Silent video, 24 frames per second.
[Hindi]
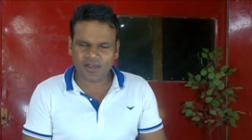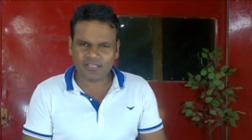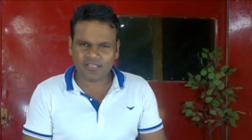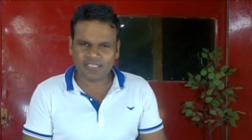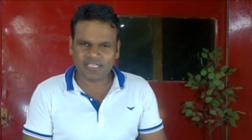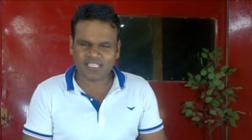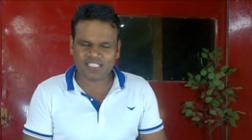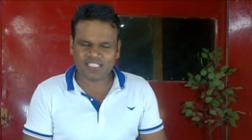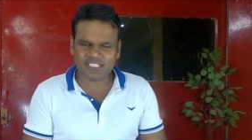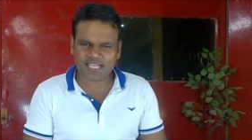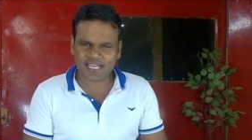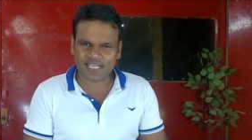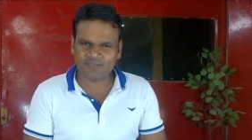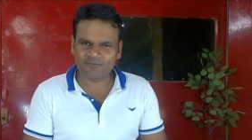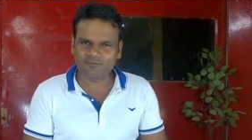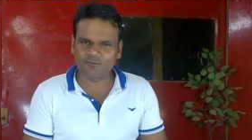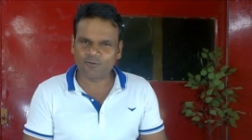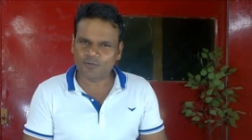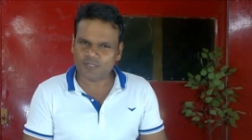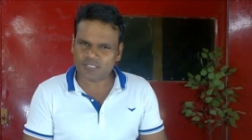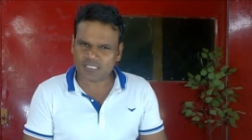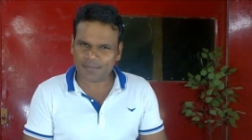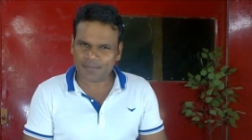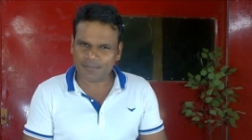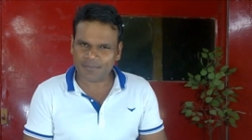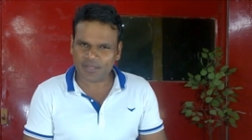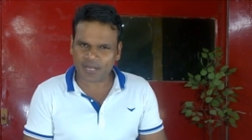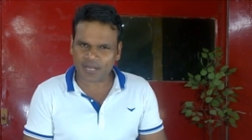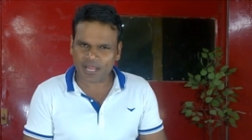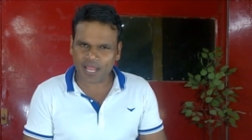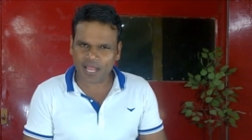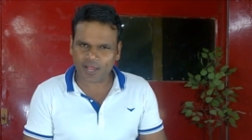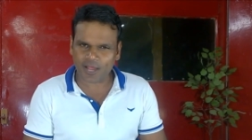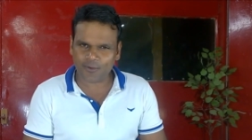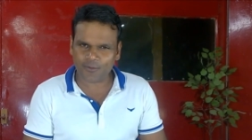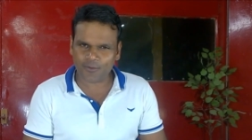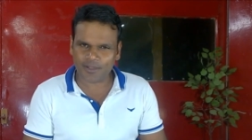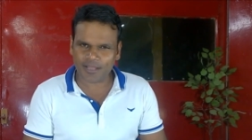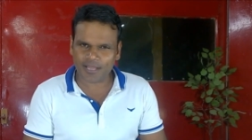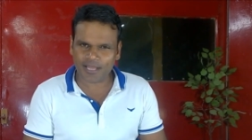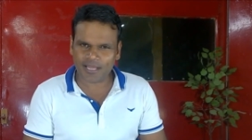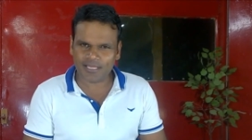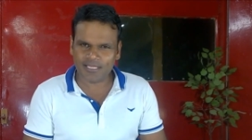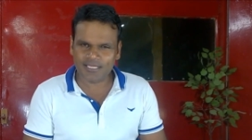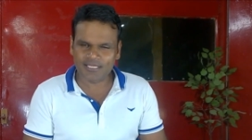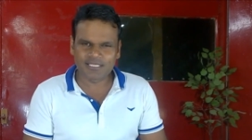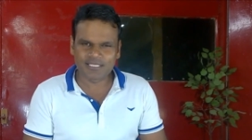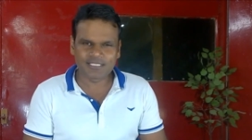और ये शायद वो समय रहा
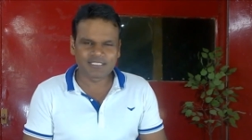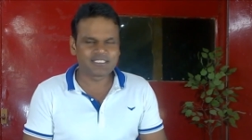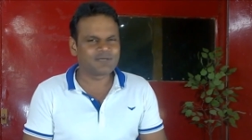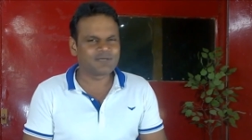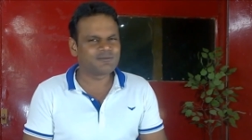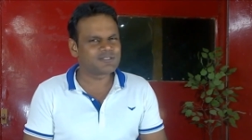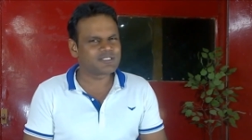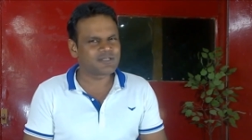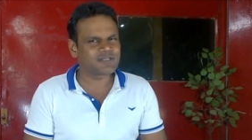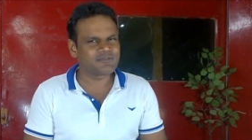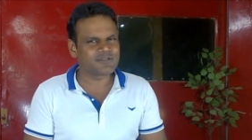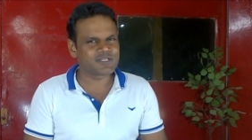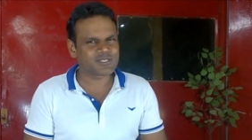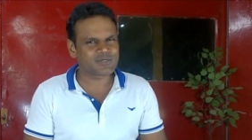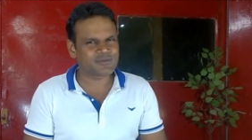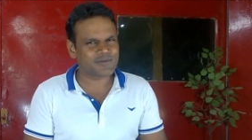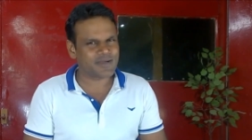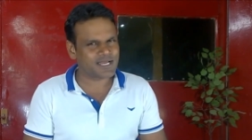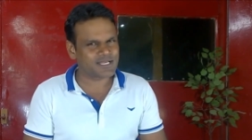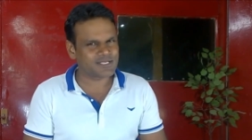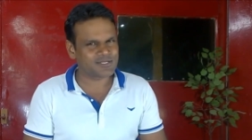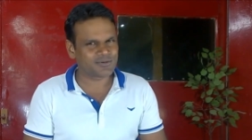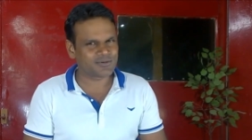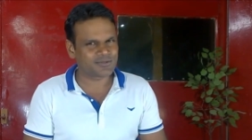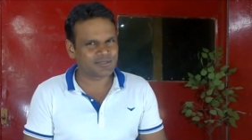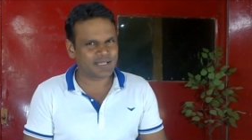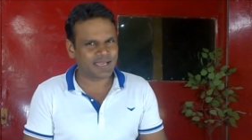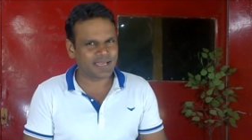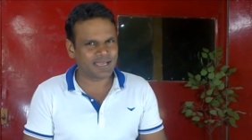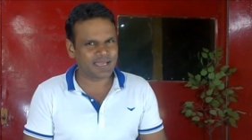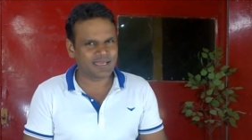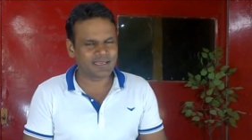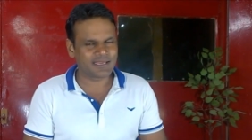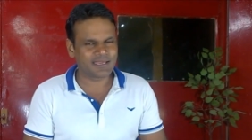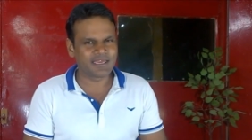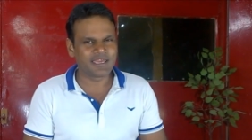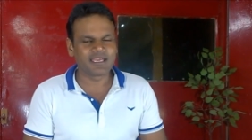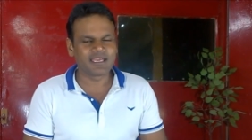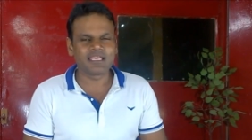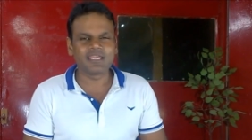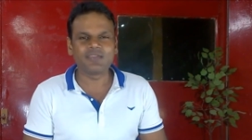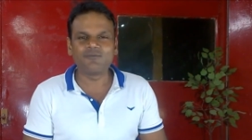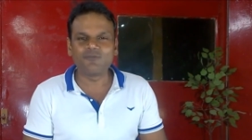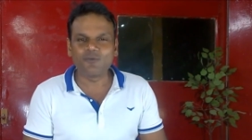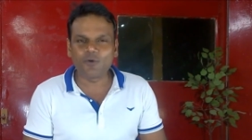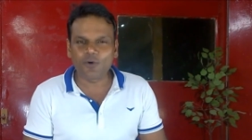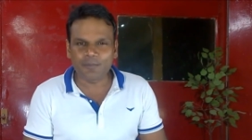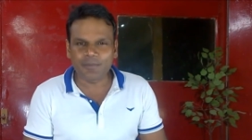होगा जब उसे विश्वास होता है
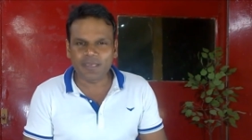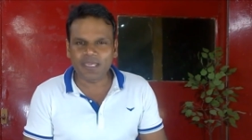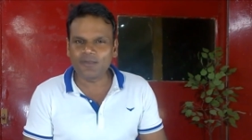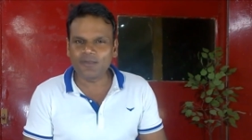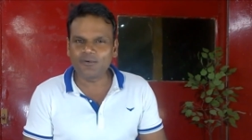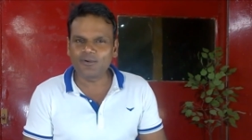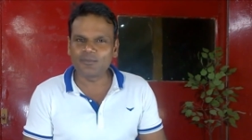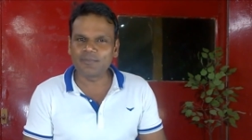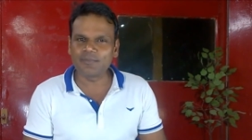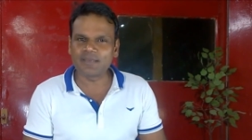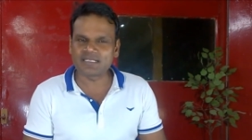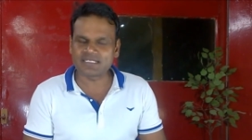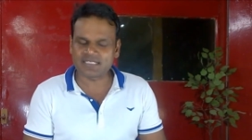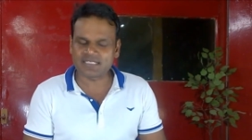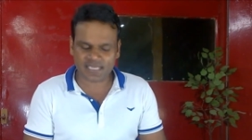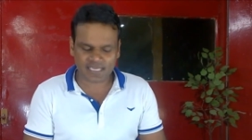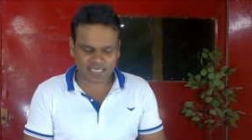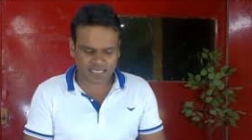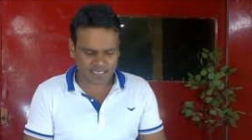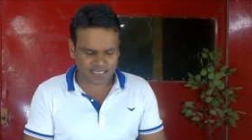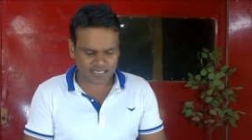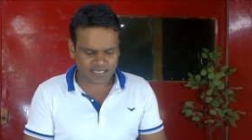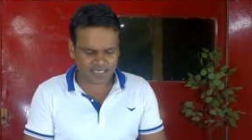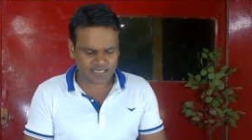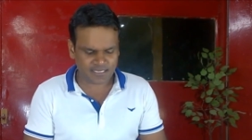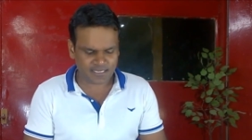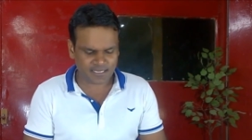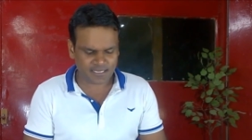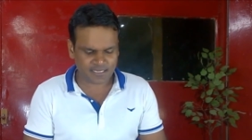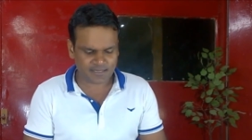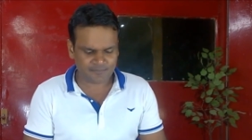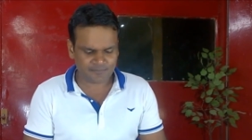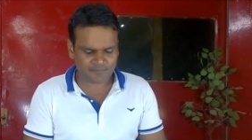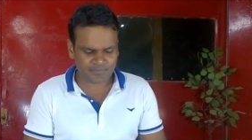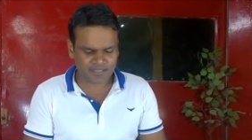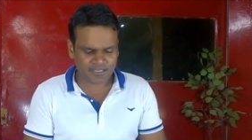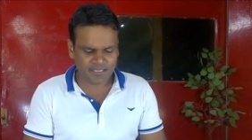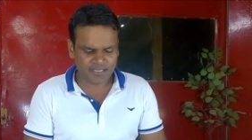कि वो भी उनमें से एक ही है